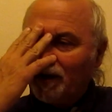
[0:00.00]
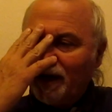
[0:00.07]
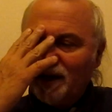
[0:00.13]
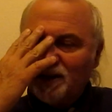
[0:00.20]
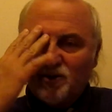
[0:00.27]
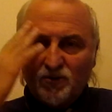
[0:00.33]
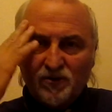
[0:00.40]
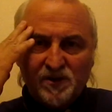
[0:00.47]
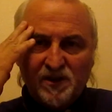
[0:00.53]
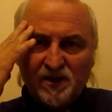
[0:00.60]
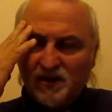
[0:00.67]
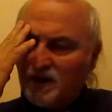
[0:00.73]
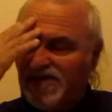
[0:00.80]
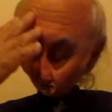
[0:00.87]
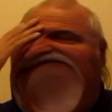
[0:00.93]
insensé,
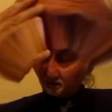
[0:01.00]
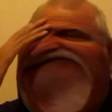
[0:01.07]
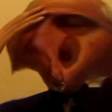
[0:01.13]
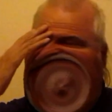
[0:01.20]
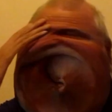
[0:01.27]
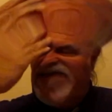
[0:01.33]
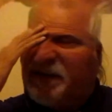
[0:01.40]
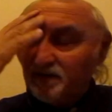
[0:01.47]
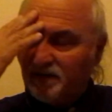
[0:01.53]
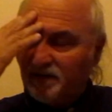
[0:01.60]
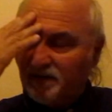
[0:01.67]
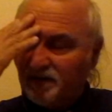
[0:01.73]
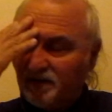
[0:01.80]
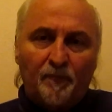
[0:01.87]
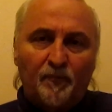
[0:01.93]
déplorable, c'est
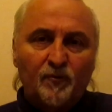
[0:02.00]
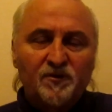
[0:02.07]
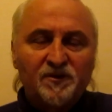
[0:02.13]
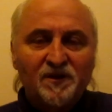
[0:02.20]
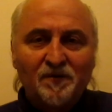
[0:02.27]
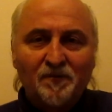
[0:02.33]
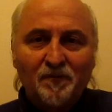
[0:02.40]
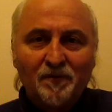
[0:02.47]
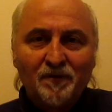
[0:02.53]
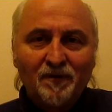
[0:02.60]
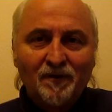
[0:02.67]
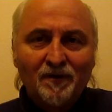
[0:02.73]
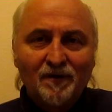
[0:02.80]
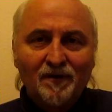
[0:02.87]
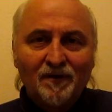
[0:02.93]
pas possible.
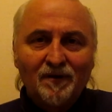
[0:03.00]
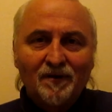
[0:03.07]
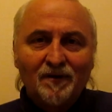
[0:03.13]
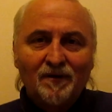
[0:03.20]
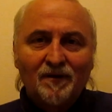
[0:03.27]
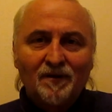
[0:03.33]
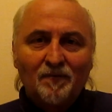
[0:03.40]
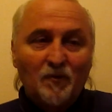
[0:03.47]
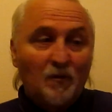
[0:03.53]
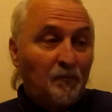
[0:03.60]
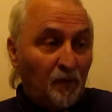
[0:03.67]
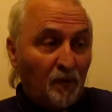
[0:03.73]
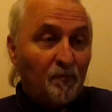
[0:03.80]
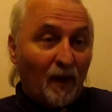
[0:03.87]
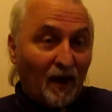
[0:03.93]
Mon
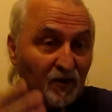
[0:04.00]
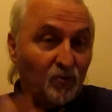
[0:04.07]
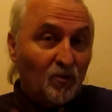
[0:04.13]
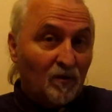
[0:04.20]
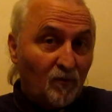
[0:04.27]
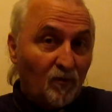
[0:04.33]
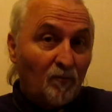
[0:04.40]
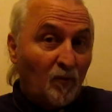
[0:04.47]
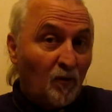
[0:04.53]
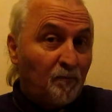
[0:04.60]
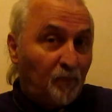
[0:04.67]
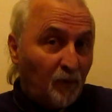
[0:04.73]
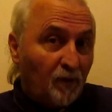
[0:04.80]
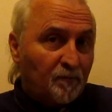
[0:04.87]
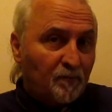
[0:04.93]
peuple actuellement, mon
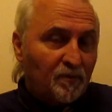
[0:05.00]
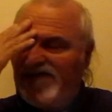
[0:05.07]
peuple